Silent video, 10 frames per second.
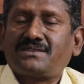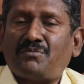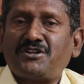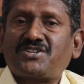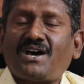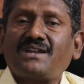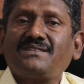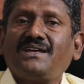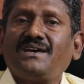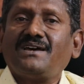தமிழ்
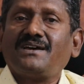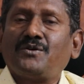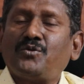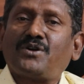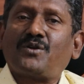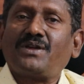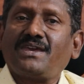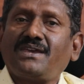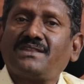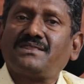சார்ந்த
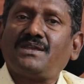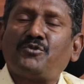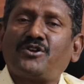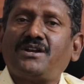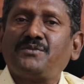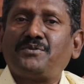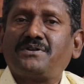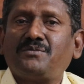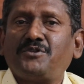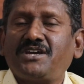உங்களுடைய எந்த
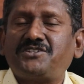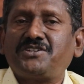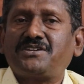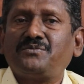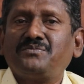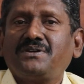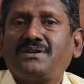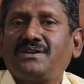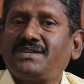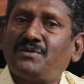முன்னெடுப்புக்கு முயற்சிக்கும்
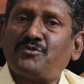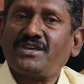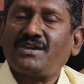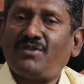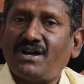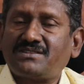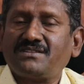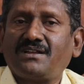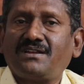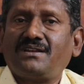எம்முடைய
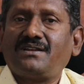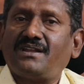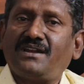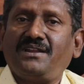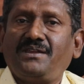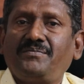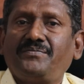வாழ்த்துதல் நன்றி